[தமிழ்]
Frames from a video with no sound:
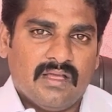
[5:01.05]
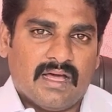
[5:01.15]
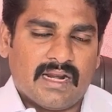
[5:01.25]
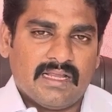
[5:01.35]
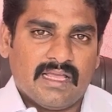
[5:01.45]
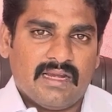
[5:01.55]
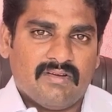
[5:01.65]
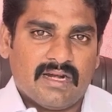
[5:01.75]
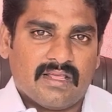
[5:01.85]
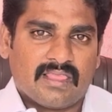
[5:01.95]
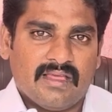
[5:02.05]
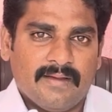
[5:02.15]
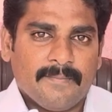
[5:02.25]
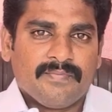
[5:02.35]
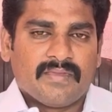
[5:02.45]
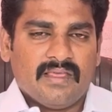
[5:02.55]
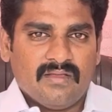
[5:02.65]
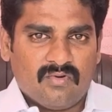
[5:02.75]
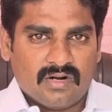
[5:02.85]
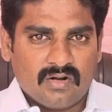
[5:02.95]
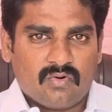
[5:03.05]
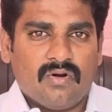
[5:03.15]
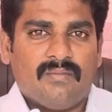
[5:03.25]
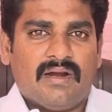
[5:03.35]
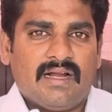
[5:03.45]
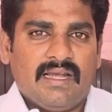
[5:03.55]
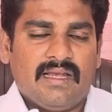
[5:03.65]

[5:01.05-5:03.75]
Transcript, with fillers: அரங்கேறி வருகிறது இது போன்ற குடும்பங்களில்